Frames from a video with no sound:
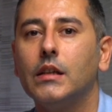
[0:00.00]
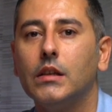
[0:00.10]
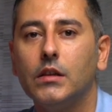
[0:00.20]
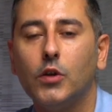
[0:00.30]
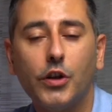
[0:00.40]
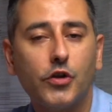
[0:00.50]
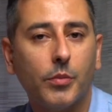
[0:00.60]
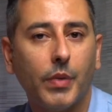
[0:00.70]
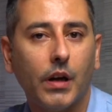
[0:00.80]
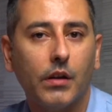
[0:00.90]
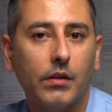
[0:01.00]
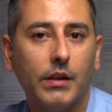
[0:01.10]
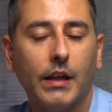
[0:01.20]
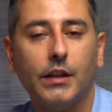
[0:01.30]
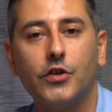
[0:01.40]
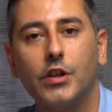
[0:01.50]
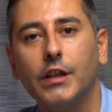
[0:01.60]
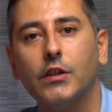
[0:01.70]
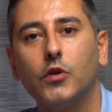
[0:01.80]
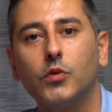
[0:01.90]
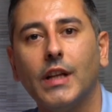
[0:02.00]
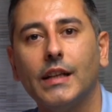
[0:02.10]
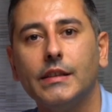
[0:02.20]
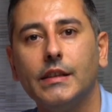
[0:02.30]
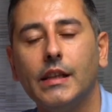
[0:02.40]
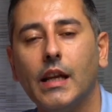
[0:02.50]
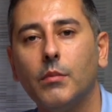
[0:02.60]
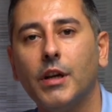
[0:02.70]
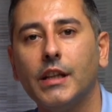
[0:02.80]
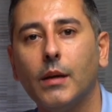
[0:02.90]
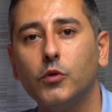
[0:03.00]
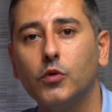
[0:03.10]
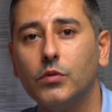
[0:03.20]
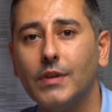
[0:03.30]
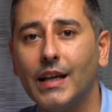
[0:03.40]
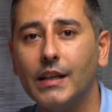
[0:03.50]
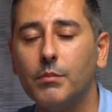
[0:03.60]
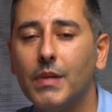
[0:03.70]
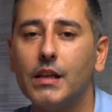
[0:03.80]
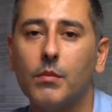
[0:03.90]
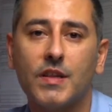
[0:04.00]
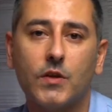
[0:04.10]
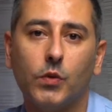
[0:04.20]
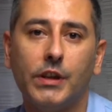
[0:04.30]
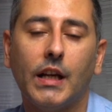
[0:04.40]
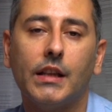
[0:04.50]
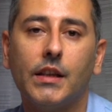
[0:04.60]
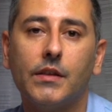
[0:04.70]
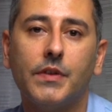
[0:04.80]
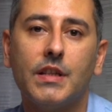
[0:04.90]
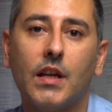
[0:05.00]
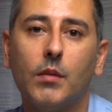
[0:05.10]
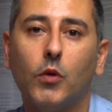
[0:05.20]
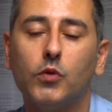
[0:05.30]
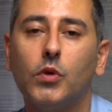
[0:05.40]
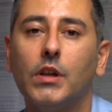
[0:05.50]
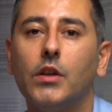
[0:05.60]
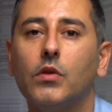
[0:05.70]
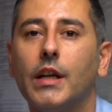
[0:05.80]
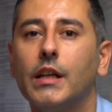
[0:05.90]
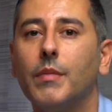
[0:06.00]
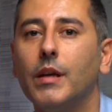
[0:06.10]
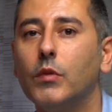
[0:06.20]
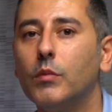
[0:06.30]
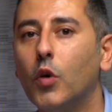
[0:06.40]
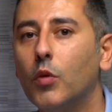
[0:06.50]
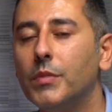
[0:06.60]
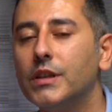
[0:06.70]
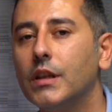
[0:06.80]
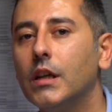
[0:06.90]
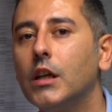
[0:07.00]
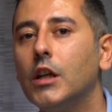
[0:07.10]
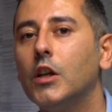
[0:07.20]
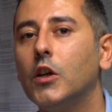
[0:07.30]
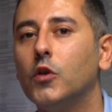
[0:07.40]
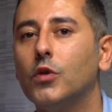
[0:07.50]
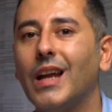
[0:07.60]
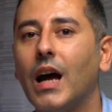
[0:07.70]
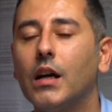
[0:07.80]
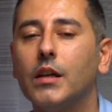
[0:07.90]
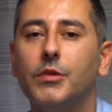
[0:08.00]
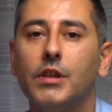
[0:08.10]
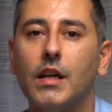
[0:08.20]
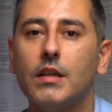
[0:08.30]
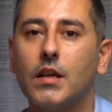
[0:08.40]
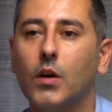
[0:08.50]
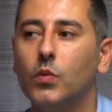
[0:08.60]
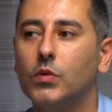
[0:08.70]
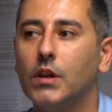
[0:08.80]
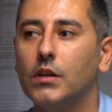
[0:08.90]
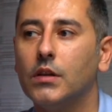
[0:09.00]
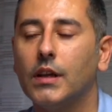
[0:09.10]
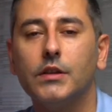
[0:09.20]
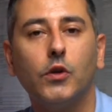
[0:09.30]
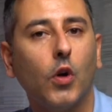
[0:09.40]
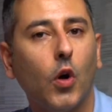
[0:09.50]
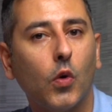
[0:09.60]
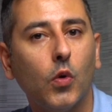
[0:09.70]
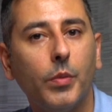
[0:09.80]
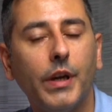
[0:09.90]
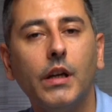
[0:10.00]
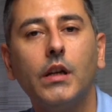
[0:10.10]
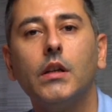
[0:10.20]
الدويتش بان يعني شركه الخطوط الحديديه الالمانيه عم بتقول انه نحن مسؤولين عن تنفيذ هالموضوع لانه نحن ما من مهمتنا انه نعاقب الناس او نعطيهم عقوبه